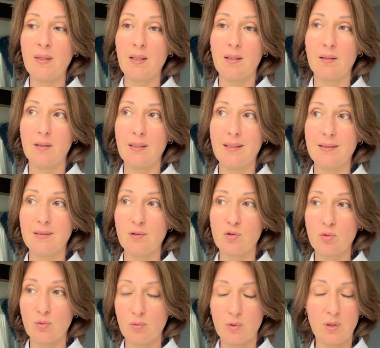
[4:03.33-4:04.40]
э,
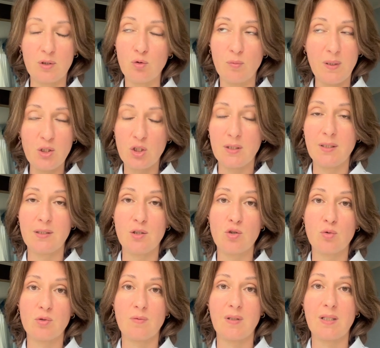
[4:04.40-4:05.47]
эти, не уменьшить эти
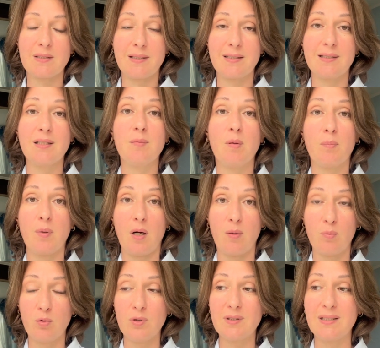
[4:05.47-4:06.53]
чувства, как сказать, с ними
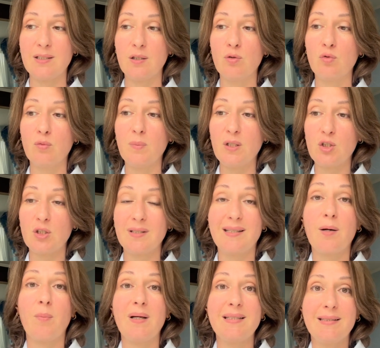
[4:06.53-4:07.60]
поработать и уменьшить
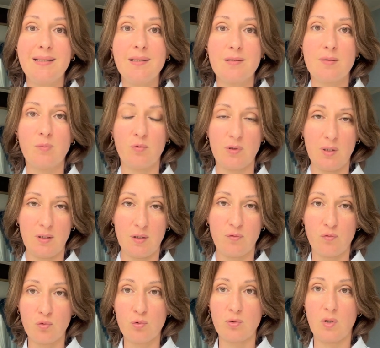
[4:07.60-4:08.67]
драматизм вот этот
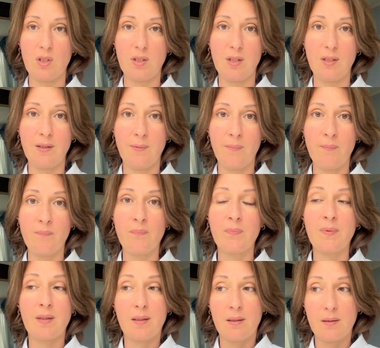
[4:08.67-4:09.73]
внутренний.
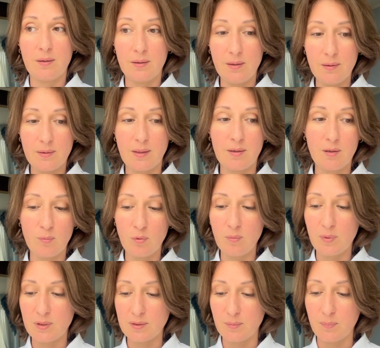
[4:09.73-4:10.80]
И таким
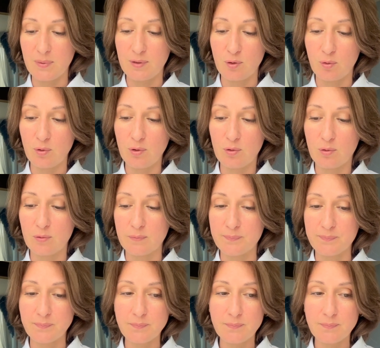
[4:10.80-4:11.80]
образом потихоньку,